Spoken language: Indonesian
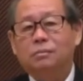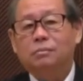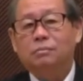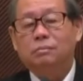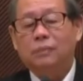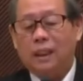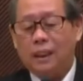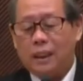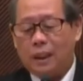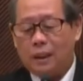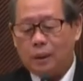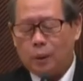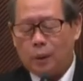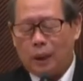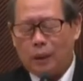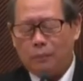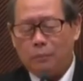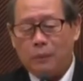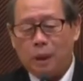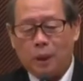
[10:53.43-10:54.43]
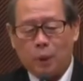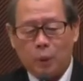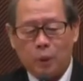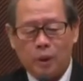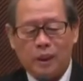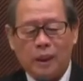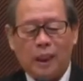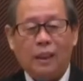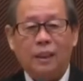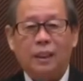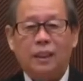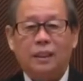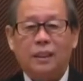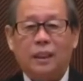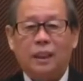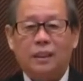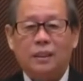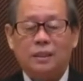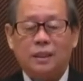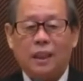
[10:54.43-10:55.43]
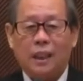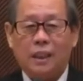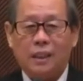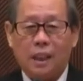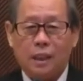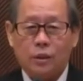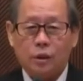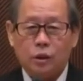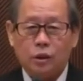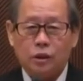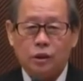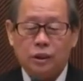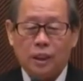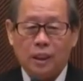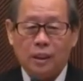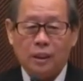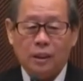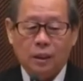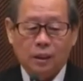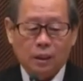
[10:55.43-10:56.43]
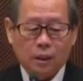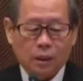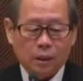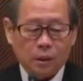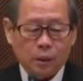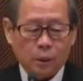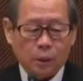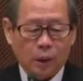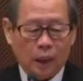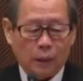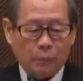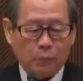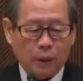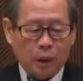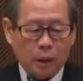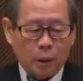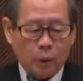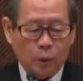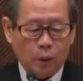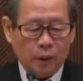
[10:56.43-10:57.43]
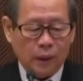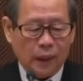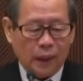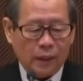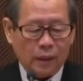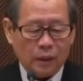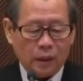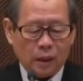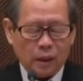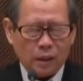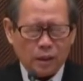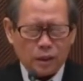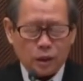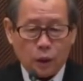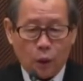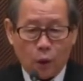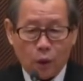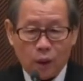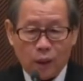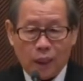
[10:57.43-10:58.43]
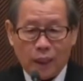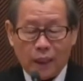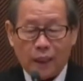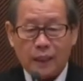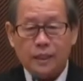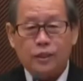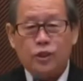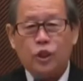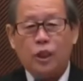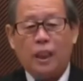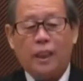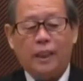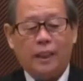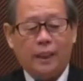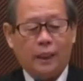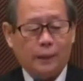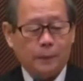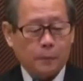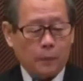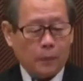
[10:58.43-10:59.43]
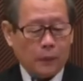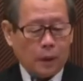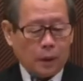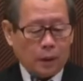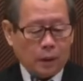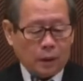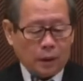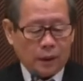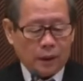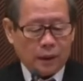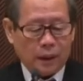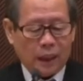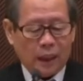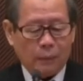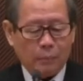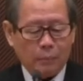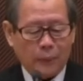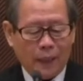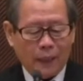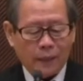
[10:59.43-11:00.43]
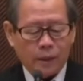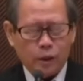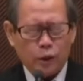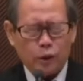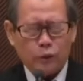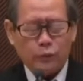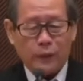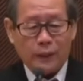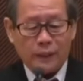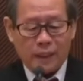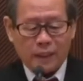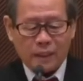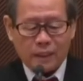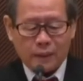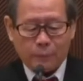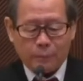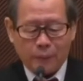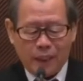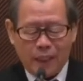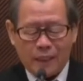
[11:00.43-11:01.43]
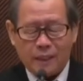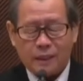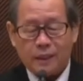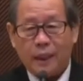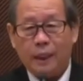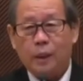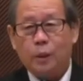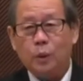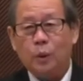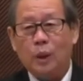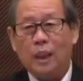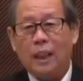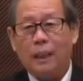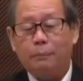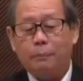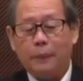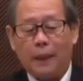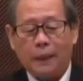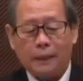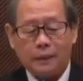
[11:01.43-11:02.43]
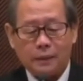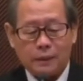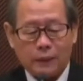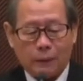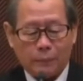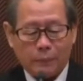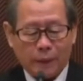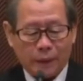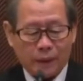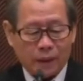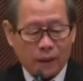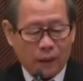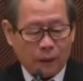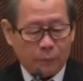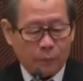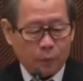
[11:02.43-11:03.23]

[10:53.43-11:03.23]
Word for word: maka Tuhan mengundang kita sekalian saudari. Tuhan mengundang saudara dan saya. Di dalam Matius pasal 11 ayat 28 sampai 30